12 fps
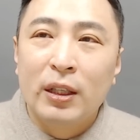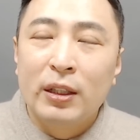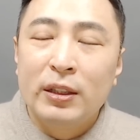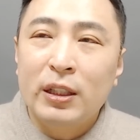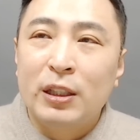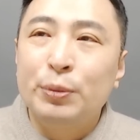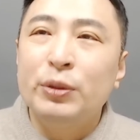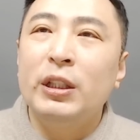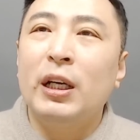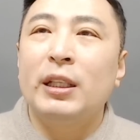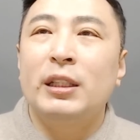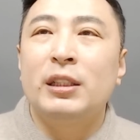이제 그분
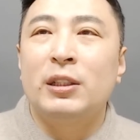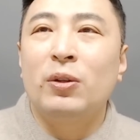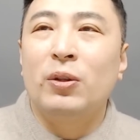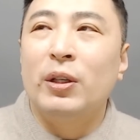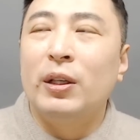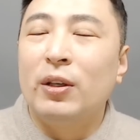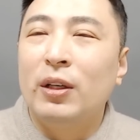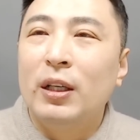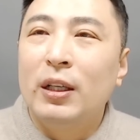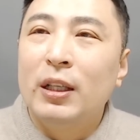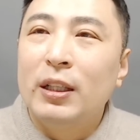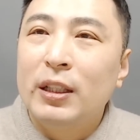이야기는 그런 거예요.
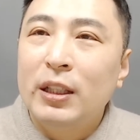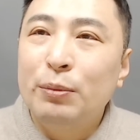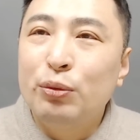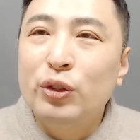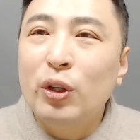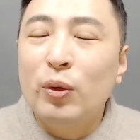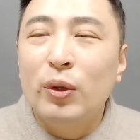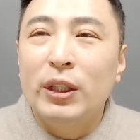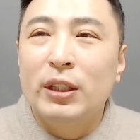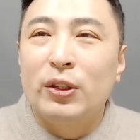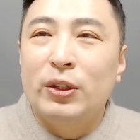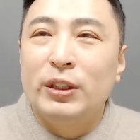이
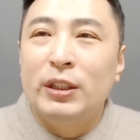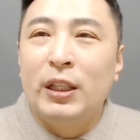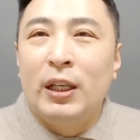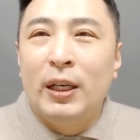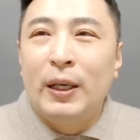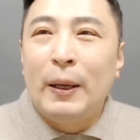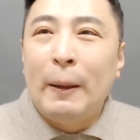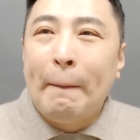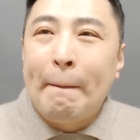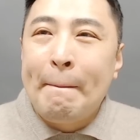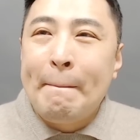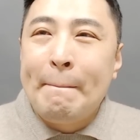문정권에서 이제
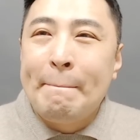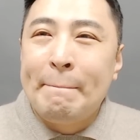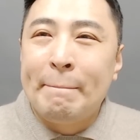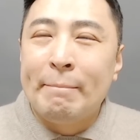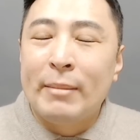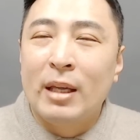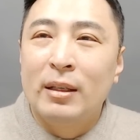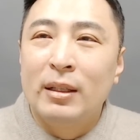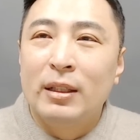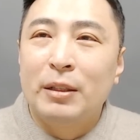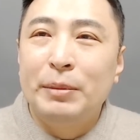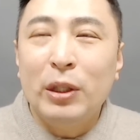음,
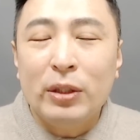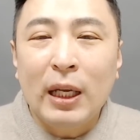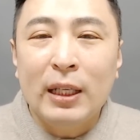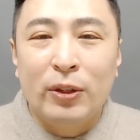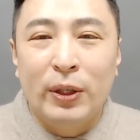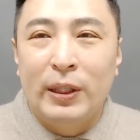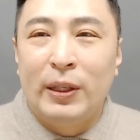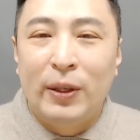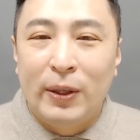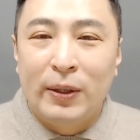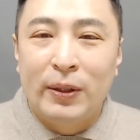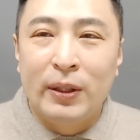믿었다
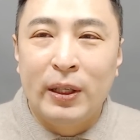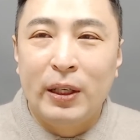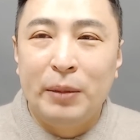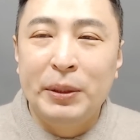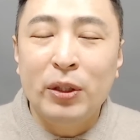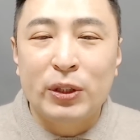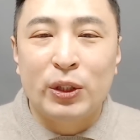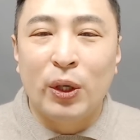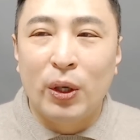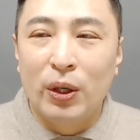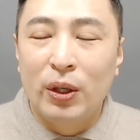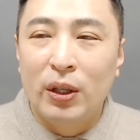이거예요. 네,
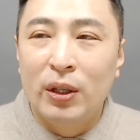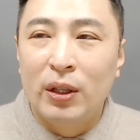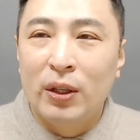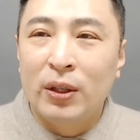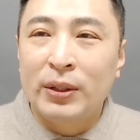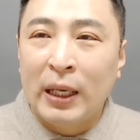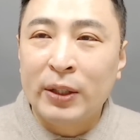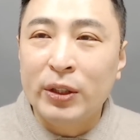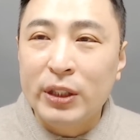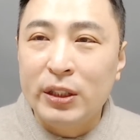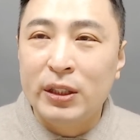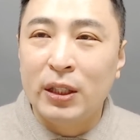믿었죠. 어,
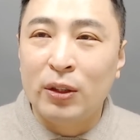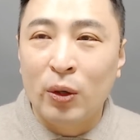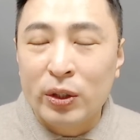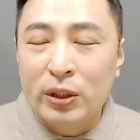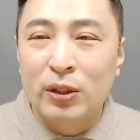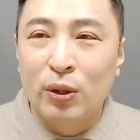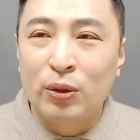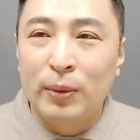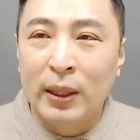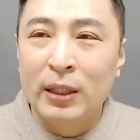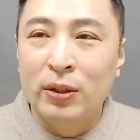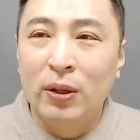당연히 이제 떨어질 거고
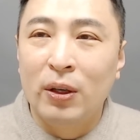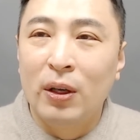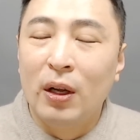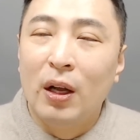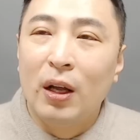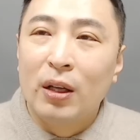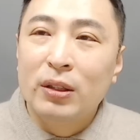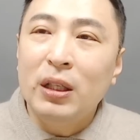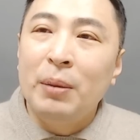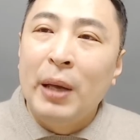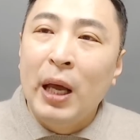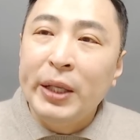막 해서 근데
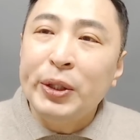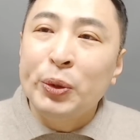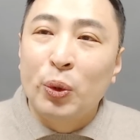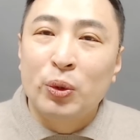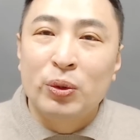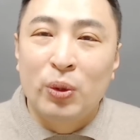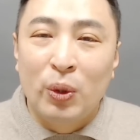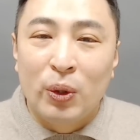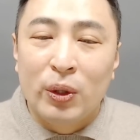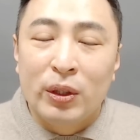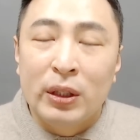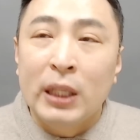매년 오르고
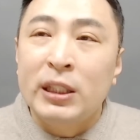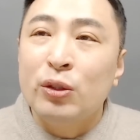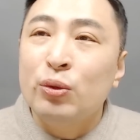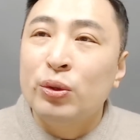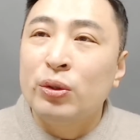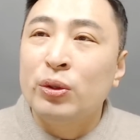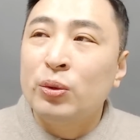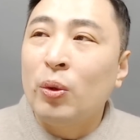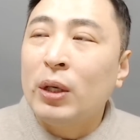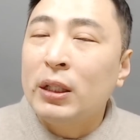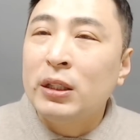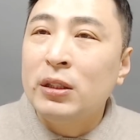내 친구들은
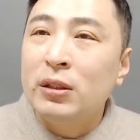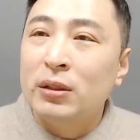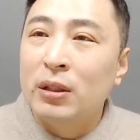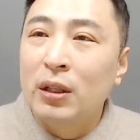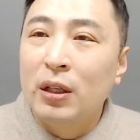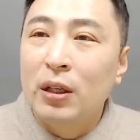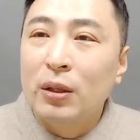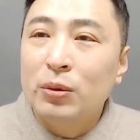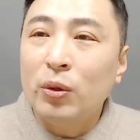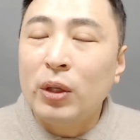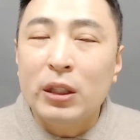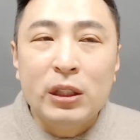똑같은
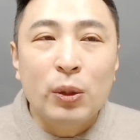똑같이